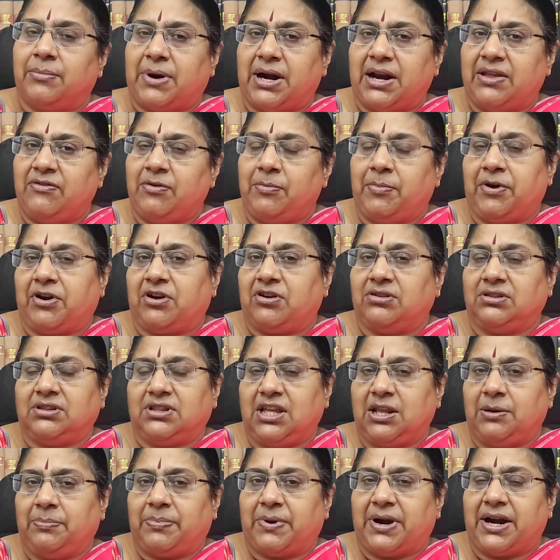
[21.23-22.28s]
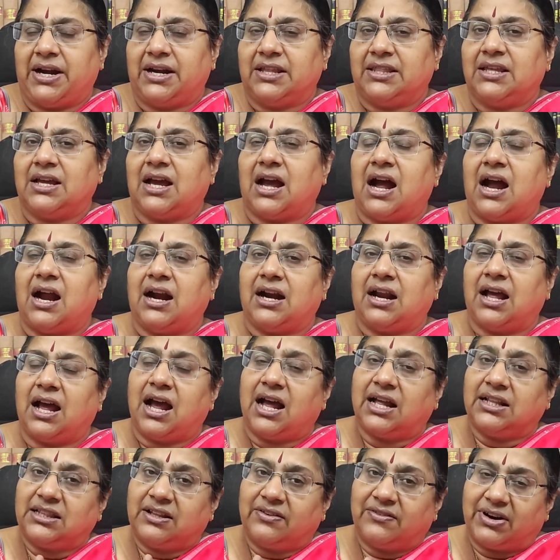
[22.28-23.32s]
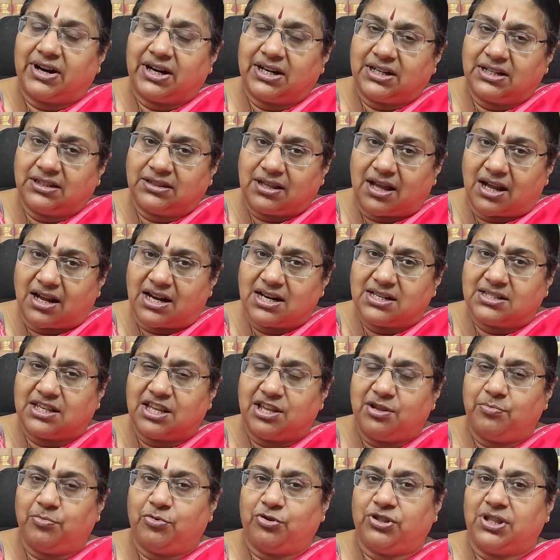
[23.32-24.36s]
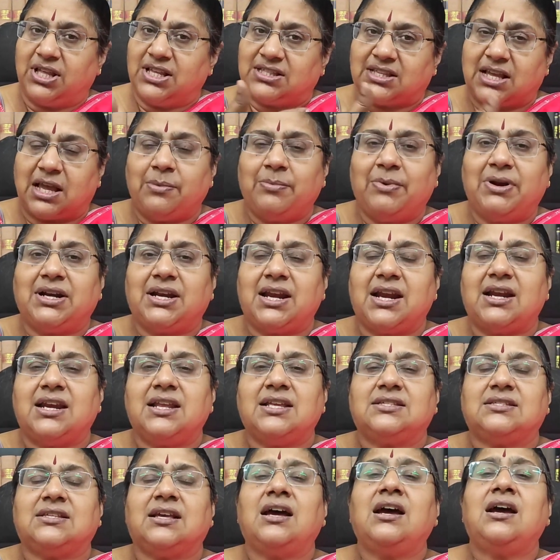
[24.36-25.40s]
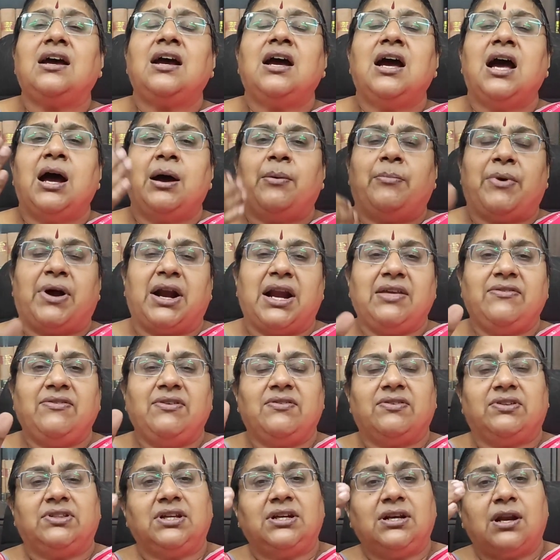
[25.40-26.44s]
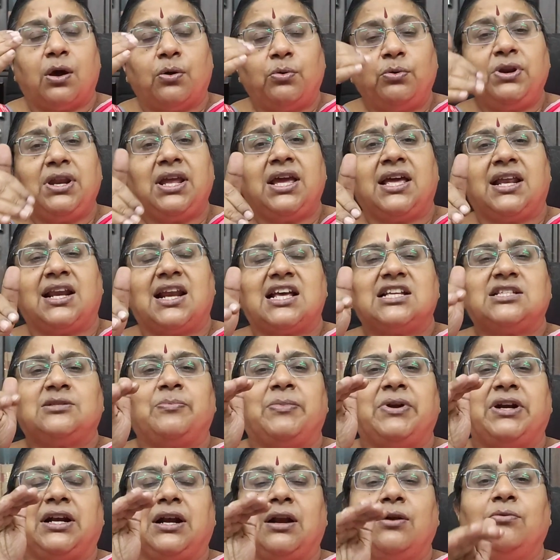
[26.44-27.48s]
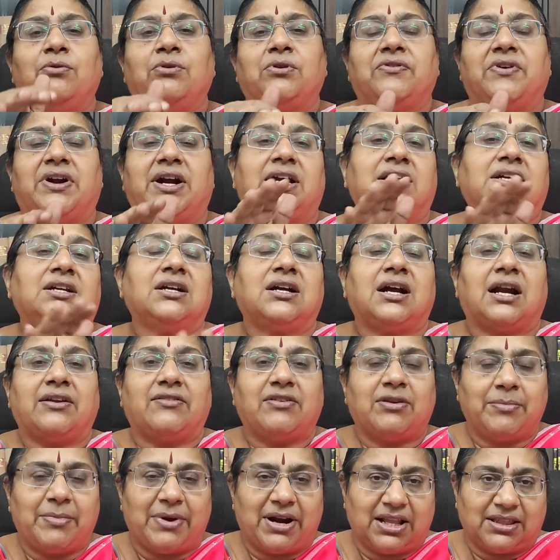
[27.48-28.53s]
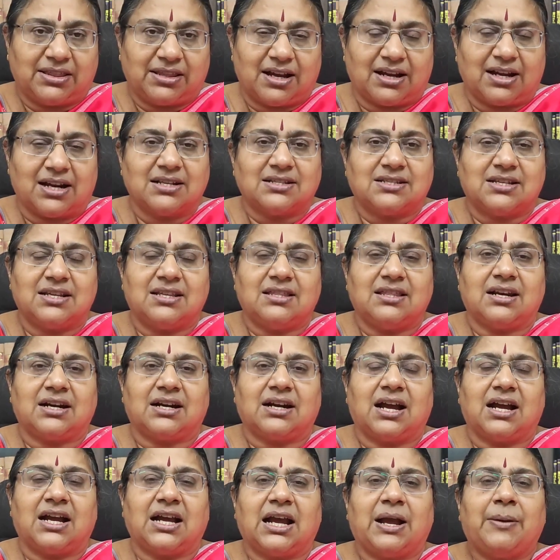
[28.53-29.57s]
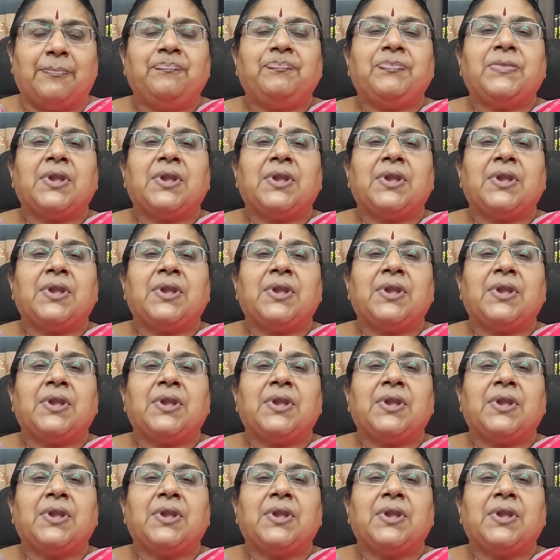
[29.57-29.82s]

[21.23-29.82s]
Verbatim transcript: மனைவி பக்கம் தீர்ப்பாயிடுது ஆனால் அந்த வழக்கு தாக்கல் செய்யும் போதே சைமல்டேனியஸாக மனைவி வந்து டவுரி ஹராஸ்மெண்ட்ல ஒரு வழக்கு கணவர் மேலே தாக்கல் செய்திருக்காங்க